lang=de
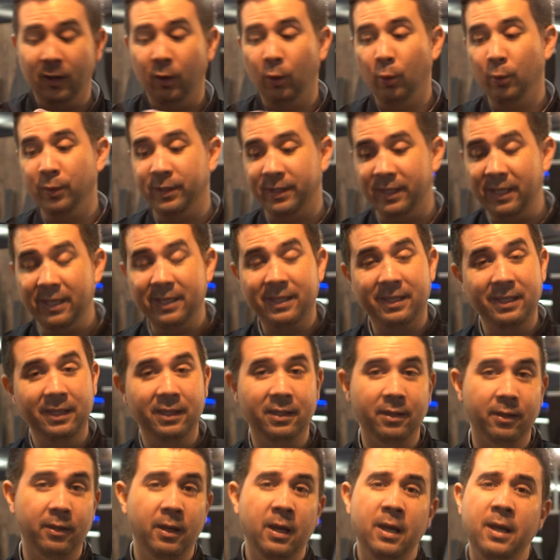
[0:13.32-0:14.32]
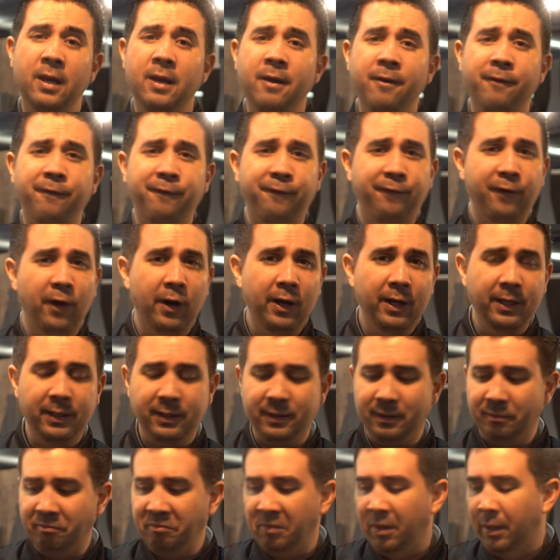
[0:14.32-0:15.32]
Rosé-Cidre,
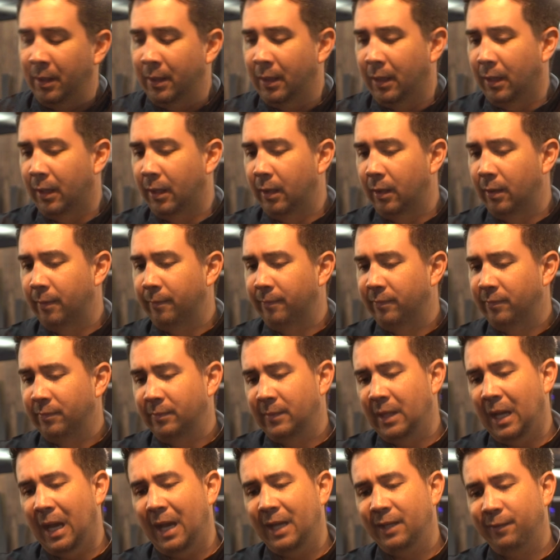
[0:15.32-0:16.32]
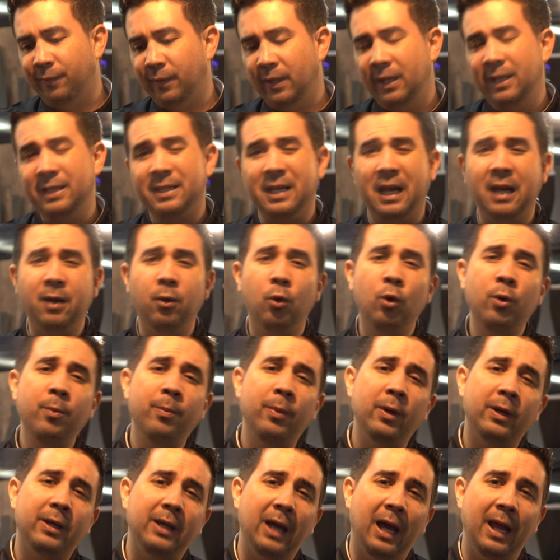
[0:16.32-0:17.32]
völlig, ähm, ja, ich würde nicht sagen
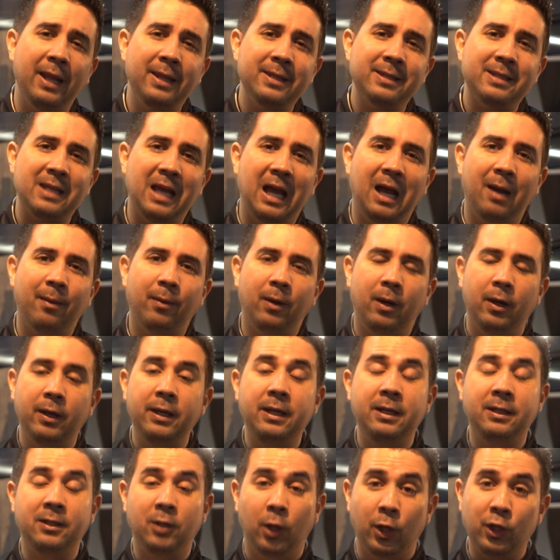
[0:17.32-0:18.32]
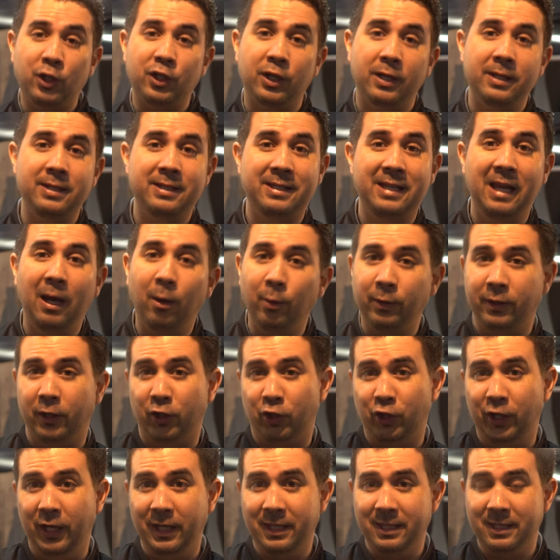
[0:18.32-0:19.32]
unbekannt, aber in Deutschland sehr
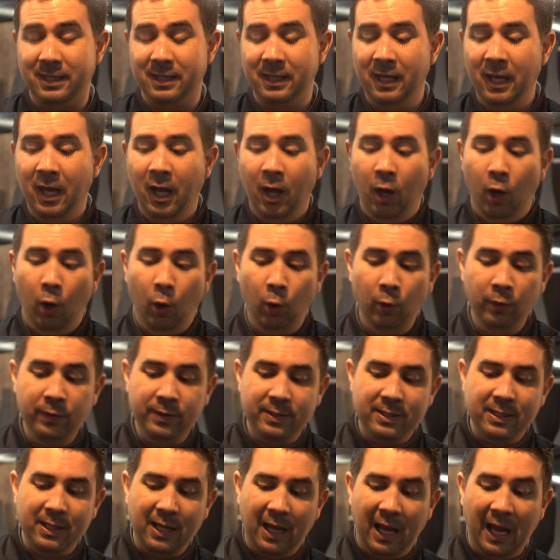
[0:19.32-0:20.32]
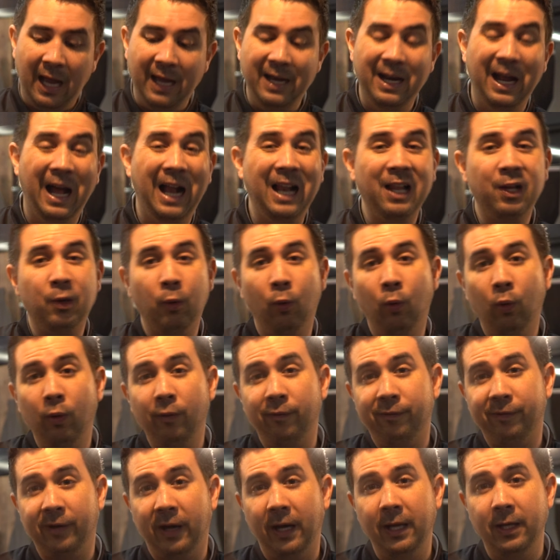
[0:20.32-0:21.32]
unterschätzt. Und einen
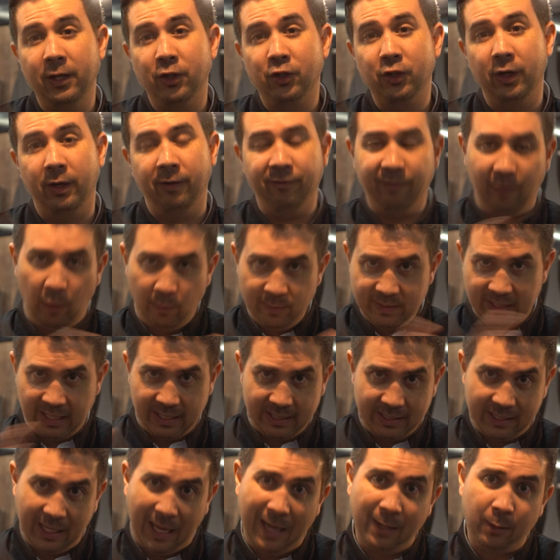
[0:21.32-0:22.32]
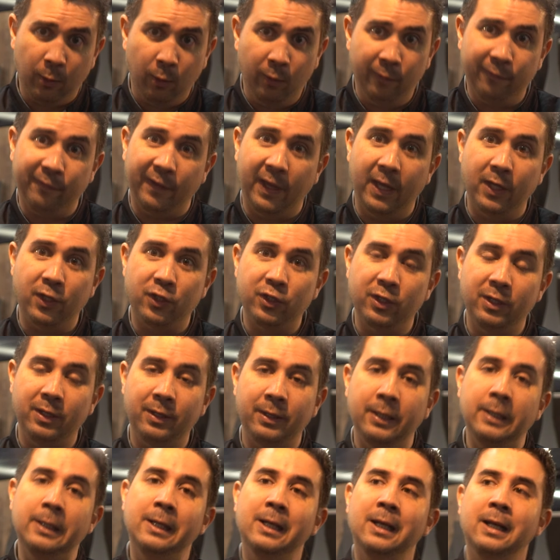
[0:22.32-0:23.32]
alkoholfreien Gin. Warum sage ich alkoholfreier
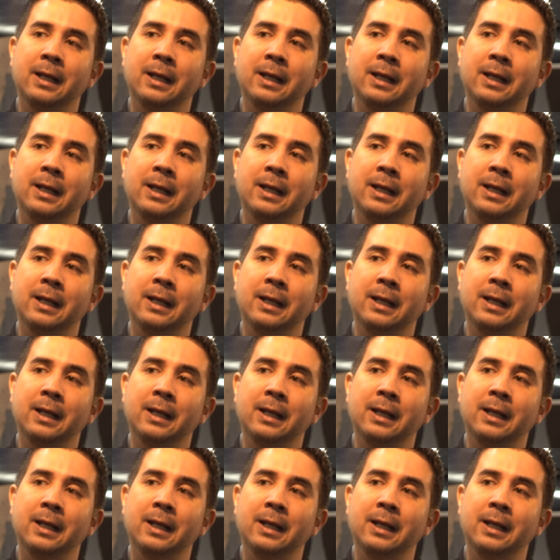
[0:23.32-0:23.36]
Gin?